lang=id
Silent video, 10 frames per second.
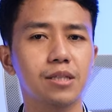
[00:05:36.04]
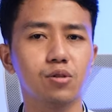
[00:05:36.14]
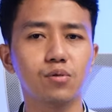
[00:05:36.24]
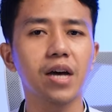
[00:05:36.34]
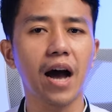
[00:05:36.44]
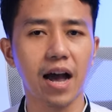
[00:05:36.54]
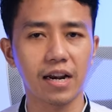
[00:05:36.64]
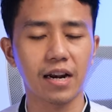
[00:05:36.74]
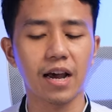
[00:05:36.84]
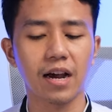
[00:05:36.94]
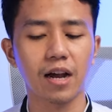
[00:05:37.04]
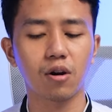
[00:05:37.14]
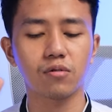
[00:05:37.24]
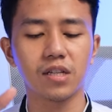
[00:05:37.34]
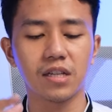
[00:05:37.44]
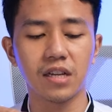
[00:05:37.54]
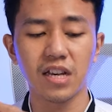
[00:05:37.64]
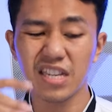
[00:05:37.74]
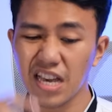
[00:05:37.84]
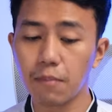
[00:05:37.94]
jutaan nah kalau di
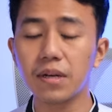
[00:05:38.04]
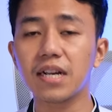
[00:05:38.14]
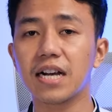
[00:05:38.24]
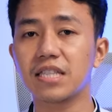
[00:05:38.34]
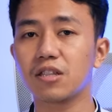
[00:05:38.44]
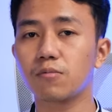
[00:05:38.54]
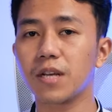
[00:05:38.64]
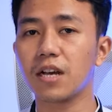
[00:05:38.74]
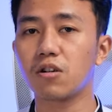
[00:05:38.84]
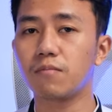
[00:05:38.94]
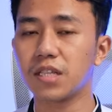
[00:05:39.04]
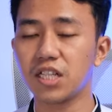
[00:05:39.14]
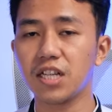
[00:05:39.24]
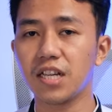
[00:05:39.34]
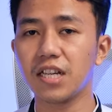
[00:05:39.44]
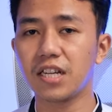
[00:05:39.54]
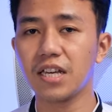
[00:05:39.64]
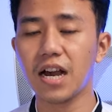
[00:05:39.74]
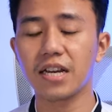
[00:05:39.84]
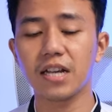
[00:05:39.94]
yang mendekati top salah competition
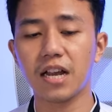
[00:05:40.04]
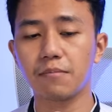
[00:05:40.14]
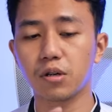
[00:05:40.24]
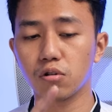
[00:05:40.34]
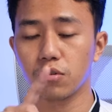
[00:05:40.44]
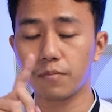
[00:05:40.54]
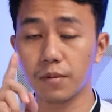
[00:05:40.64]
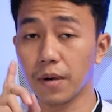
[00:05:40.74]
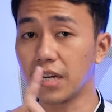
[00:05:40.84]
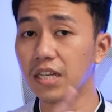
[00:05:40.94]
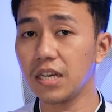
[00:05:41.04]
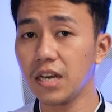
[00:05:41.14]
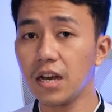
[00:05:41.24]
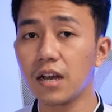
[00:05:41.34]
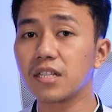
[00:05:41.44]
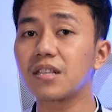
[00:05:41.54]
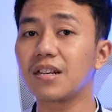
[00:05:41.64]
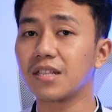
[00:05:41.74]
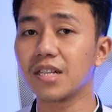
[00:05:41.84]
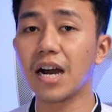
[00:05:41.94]
ini adalah menurut gue pribadi
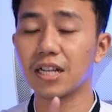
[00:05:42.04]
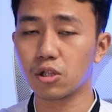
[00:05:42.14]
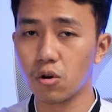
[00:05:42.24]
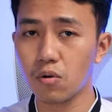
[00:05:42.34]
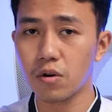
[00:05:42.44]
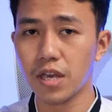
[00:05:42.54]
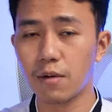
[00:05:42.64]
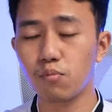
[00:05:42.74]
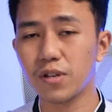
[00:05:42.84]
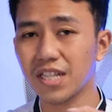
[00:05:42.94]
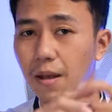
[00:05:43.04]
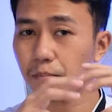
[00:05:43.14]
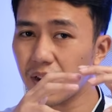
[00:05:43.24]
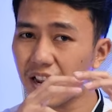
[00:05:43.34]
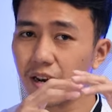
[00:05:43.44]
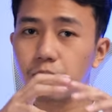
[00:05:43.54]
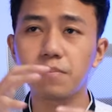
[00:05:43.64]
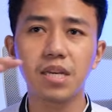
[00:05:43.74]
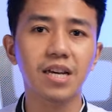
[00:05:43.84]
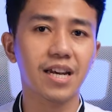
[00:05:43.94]
Street Gato yang punya tampilan
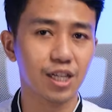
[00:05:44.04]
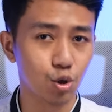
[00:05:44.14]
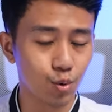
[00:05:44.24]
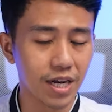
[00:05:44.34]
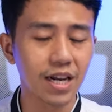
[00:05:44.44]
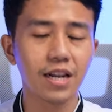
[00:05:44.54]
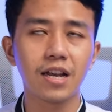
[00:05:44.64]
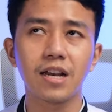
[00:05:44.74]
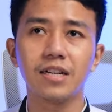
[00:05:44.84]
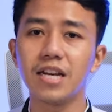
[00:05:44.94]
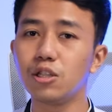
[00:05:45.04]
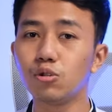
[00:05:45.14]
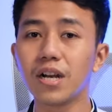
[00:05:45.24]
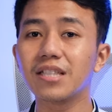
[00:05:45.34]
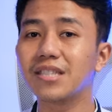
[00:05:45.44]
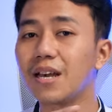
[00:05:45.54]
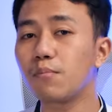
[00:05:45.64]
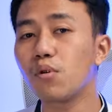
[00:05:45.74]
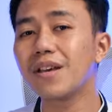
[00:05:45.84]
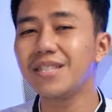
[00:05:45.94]
lebih casual dan juga
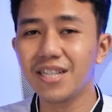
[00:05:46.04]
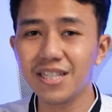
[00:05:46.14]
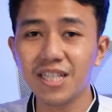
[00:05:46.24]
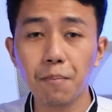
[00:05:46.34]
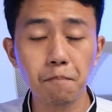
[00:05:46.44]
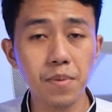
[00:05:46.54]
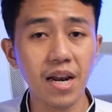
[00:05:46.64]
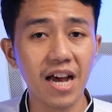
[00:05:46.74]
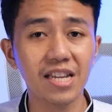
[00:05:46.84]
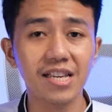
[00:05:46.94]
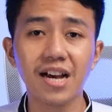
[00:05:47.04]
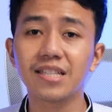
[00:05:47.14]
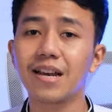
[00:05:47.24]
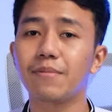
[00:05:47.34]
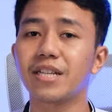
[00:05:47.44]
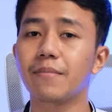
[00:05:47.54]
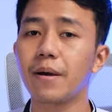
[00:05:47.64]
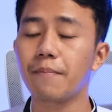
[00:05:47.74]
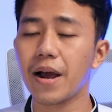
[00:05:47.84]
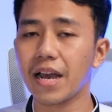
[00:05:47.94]
Tiempo Legend 9 yang
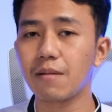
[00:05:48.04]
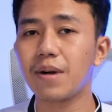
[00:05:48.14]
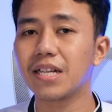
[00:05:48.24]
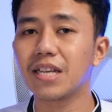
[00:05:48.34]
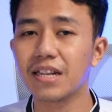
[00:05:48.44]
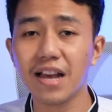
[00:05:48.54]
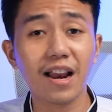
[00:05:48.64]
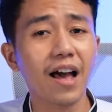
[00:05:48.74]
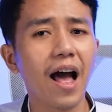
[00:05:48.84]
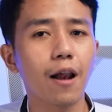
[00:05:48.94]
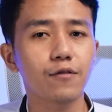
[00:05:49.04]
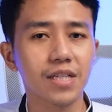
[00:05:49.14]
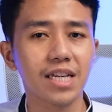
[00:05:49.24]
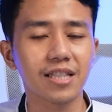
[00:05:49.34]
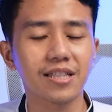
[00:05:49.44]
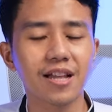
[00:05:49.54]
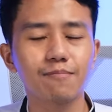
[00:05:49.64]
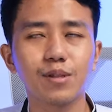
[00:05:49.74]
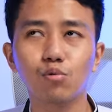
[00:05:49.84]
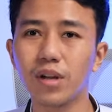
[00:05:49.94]
sama-sama pakai material cow skin
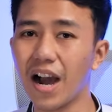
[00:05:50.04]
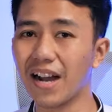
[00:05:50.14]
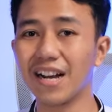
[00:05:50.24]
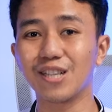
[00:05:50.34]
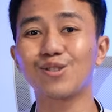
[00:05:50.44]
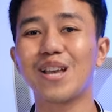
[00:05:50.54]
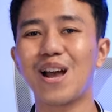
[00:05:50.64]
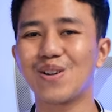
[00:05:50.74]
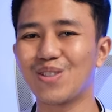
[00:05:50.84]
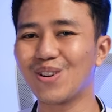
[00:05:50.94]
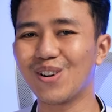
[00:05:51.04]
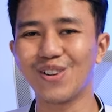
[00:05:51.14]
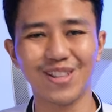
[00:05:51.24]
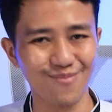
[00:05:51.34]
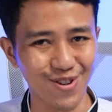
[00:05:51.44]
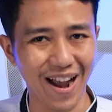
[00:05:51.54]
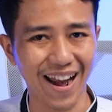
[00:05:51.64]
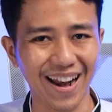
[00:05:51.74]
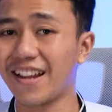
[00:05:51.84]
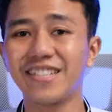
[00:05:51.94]
tapi udah agak susah untuk lo
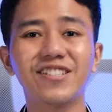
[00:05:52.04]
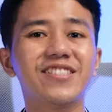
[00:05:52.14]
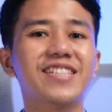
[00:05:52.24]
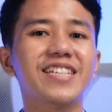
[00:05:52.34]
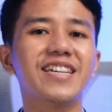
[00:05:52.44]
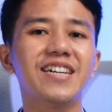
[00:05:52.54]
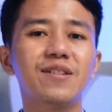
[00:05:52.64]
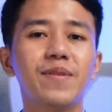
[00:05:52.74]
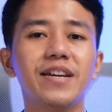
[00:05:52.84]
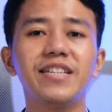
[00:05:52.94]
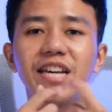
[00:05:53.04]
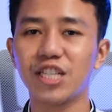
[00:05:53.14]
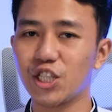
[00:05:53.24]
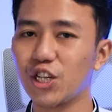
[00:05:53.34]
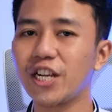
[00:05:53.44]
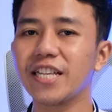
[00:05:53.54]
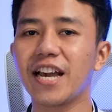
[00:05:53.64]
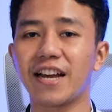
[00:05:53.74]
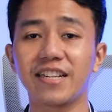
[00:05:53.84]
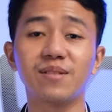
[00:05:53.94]
temukan. Lanjut kita ke bagian
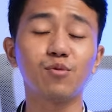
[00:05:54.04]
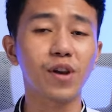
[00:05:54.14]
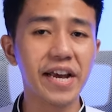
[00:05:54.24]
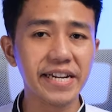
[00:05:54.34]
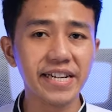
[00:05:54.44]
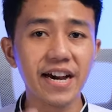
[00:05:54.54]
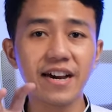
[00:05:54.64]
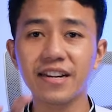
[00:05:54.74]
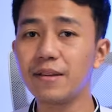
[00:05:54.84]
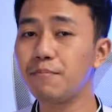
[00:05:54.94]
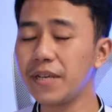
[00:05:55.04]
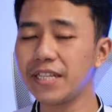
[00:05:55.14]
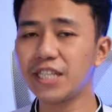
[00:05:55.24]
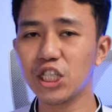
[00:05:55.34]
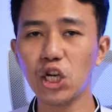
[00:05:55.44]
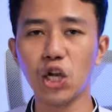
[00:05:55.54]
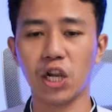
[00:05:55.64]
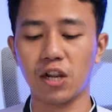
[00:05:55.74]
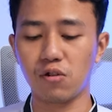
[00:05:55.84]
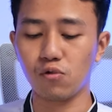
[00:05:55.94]
solnya dimulai dari
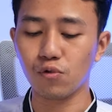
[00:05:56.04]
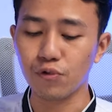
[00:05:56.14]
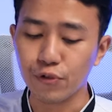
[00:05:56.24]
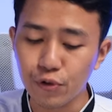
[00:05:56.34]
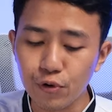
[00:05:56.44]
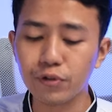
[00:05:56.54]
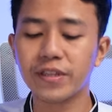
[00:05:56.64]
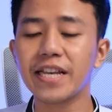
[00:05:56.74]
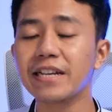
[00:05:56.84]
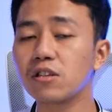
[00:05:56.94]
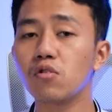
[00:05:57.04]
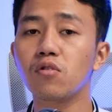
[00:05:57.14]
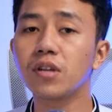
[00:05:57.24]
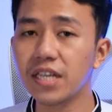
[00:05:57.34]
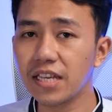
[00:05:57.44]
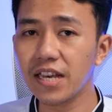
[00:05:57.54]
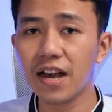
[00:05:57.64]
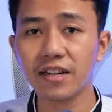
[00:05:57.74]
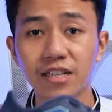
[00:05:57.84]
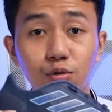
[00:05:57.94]
midsole. Untuk teknologi
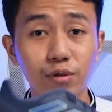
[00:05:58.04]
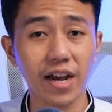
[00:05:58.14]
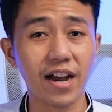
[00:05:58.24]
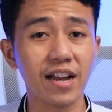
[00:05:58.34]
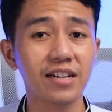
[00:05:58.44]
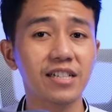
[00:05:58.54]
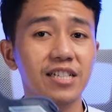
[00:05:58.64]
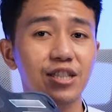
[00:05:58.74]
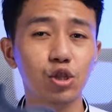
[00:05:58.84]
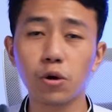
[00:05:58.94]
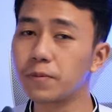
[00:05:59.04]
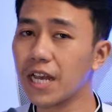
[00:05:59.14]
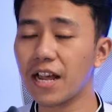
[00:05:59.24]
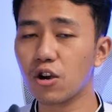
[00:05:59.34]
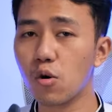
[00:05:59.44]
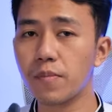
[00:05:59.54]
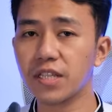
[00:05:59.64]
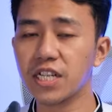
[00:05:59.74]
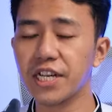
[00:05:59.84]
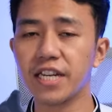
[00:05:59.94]
yang digunakan di Top Sala
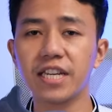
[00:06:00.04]
Competition